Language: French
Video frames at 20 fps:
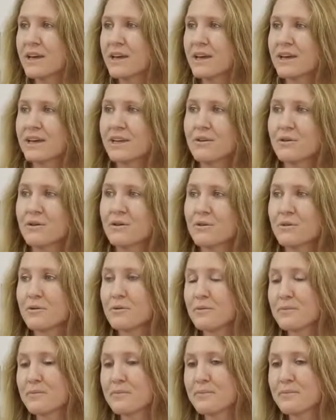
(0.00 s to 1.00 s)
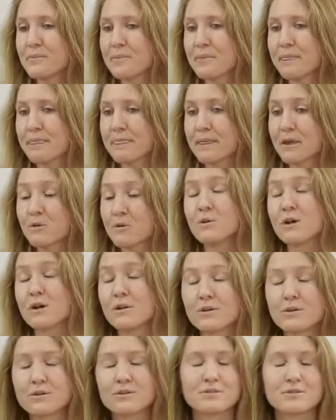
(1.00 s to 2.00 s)
et euh, ou
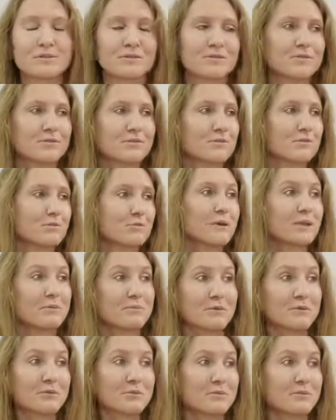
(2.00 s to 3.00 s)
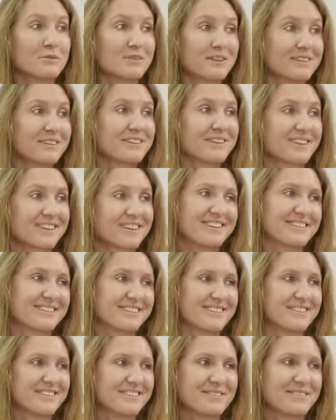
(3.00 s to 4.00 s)
alors euh, du bad buzz peut-être
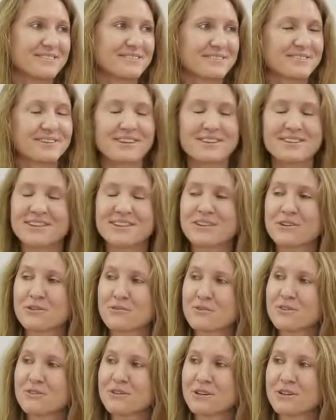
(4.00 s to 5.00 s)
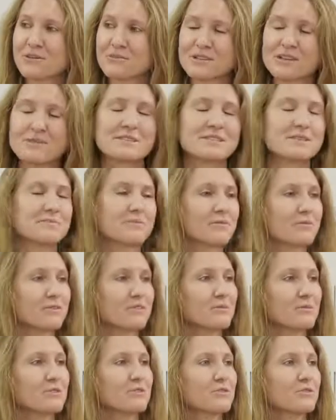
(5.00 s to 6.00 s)
euh, et gagner de la communauté comme ça, mais c'est pas
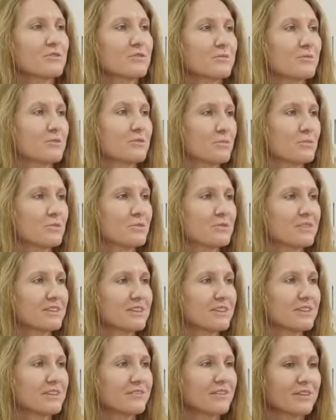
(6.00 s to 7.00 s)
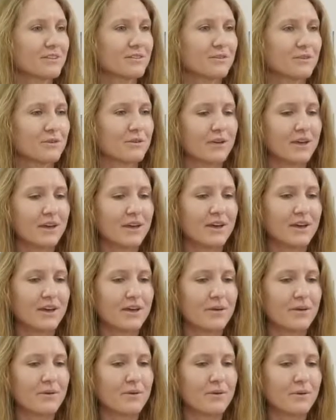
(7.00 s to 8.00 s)
forcément une, communauté qui va être
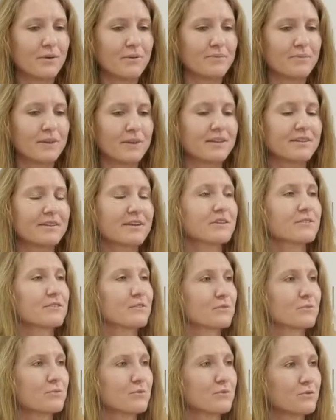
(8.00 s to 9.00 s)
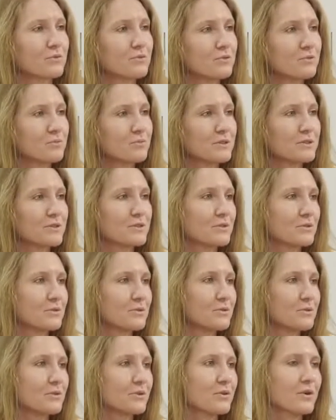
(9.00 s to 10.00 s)
intéressante pour nous parce
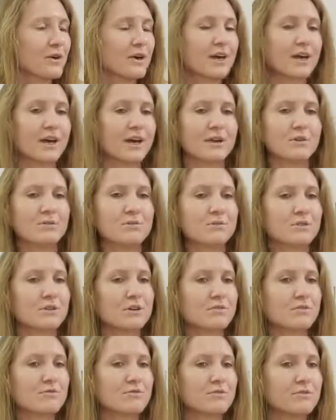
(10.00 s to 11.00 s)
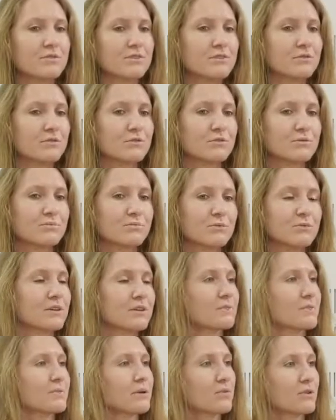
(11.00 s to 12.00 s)
que elle nous aura suivi
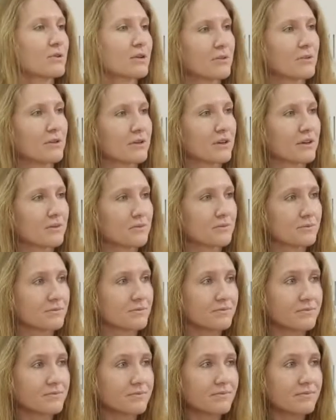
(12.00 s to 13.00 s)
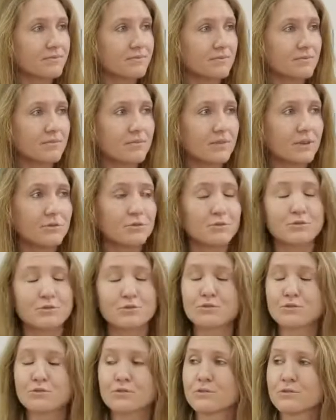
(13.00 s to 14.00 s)
peut-être pas pour les bonnes raisons donc
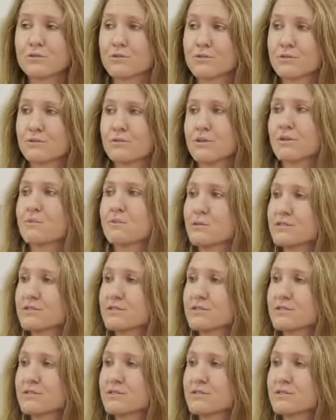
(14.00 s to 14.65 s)
je trouve que, enfin moi